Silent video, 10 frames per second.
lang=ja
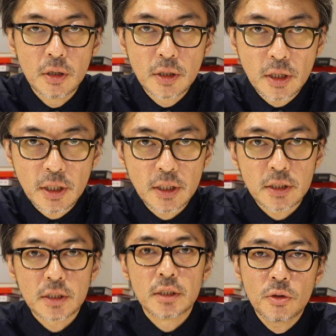ナンクラで
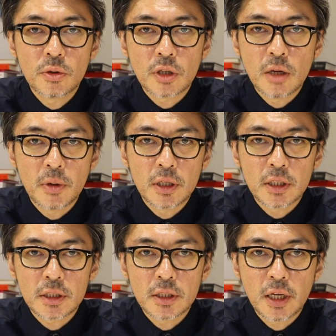す。今日のテーマはで
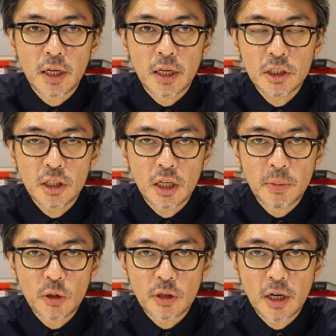すね、人生で
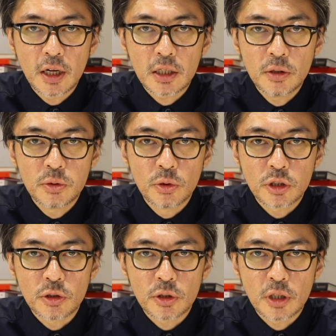迷ったら寄付を
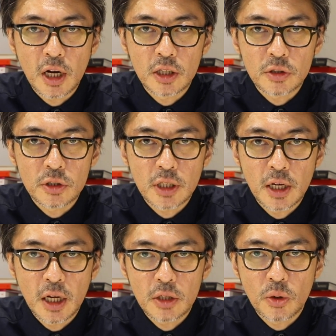しろって話をしたい
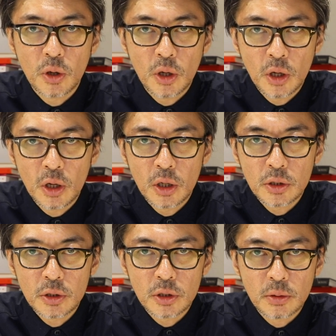なと
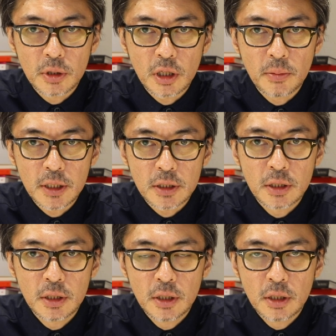いうふうに思っています。
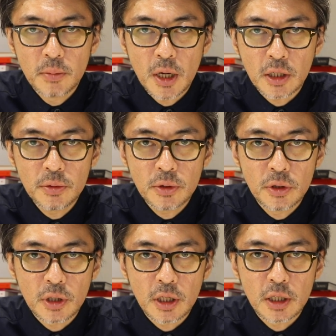寄付とい
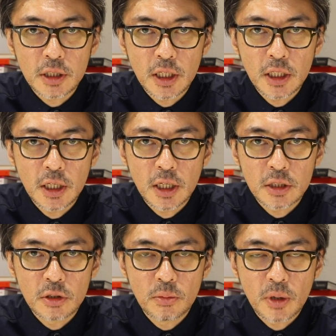うかね、チャリティー
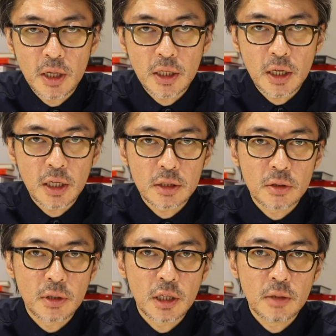活動、ボランティア活
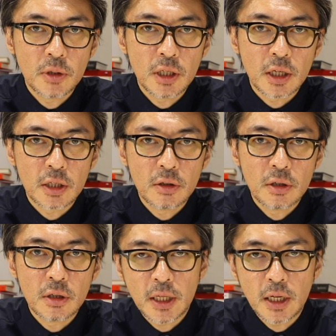動、何でもいいんだけ
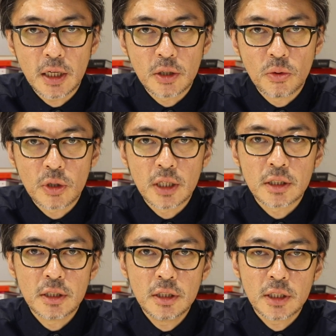ど、誰かに貢献
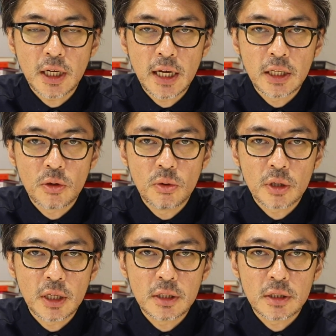する、社会に貢
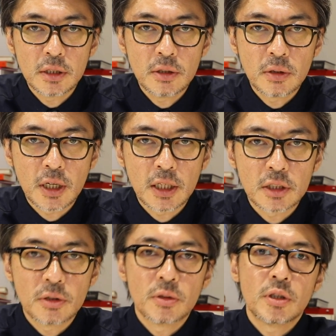献するような
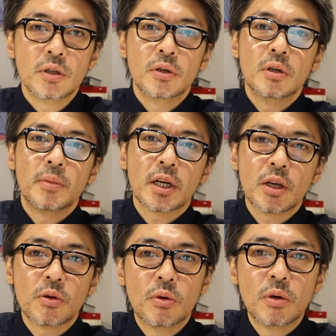活動っていうのを、
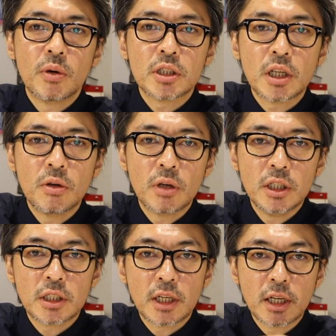結構俺はした方がいい
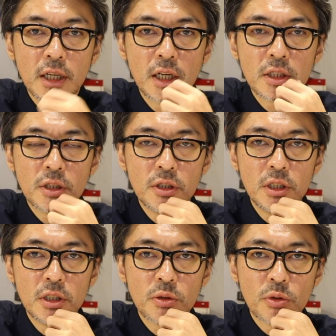んじゃないかなっていうふうに
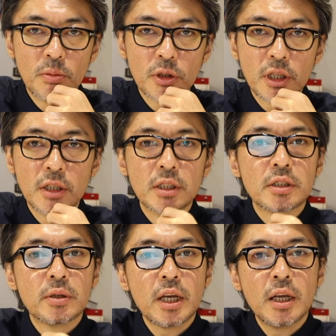ちょっと思ってるんです
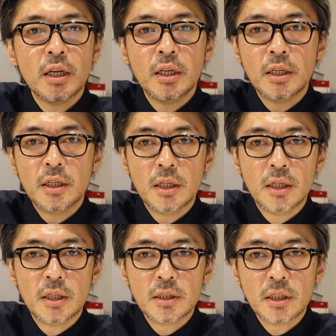よね。
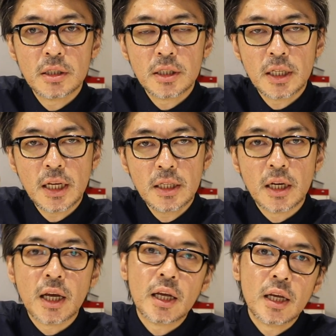じゃあなんで
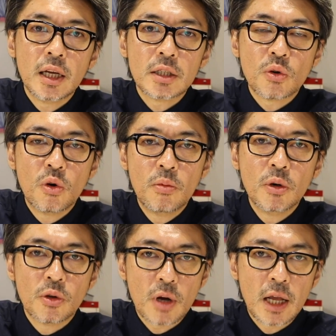ね、そう思うの
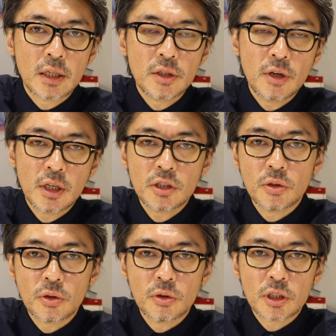かという話
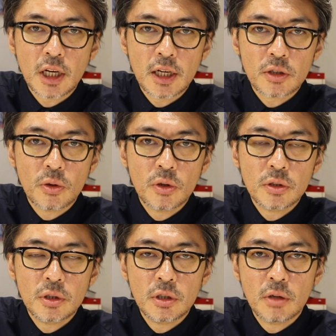を今日したいな
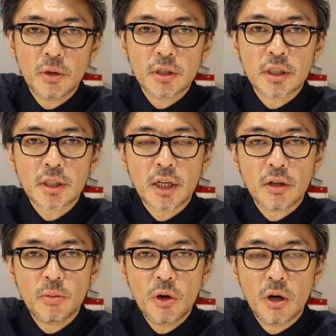というふうに思うんですけれど
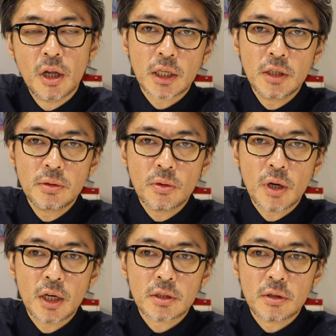も、寄付と
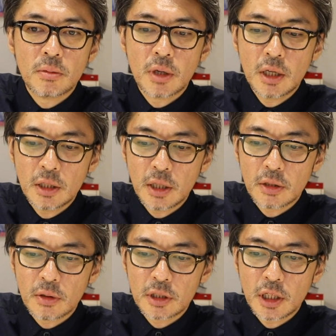かそのボランティア
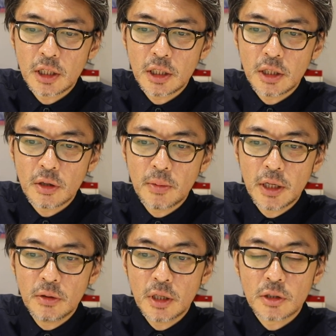とかチャリティーとか、い
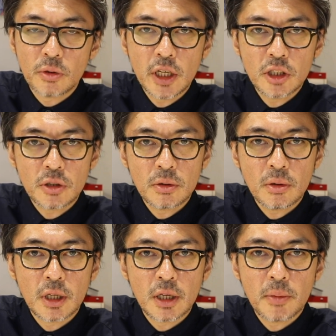ろんなドネーションと
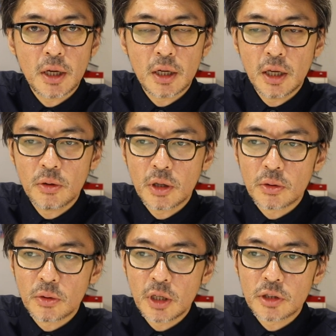かね、英語だと
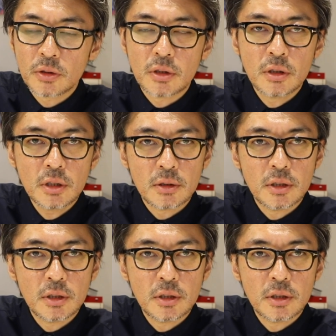ドネーションっていうの、寄